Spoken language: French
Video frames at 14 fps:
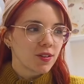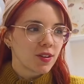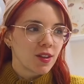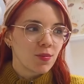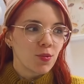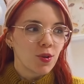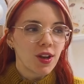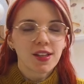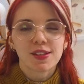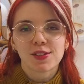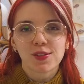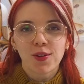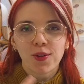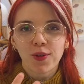qu'ils me
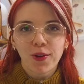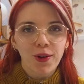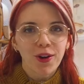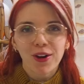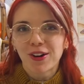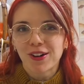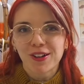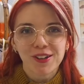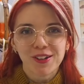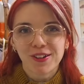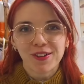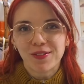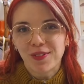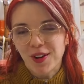laissent encore
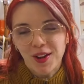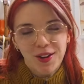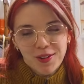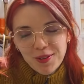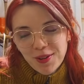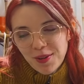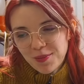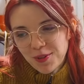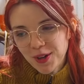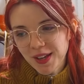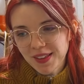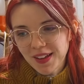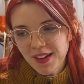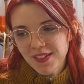euh, voilà,
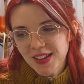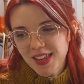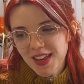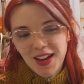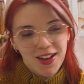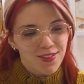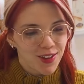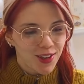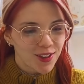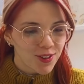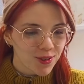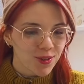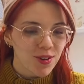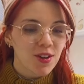collaborer et travailler
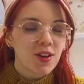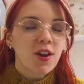avec eux.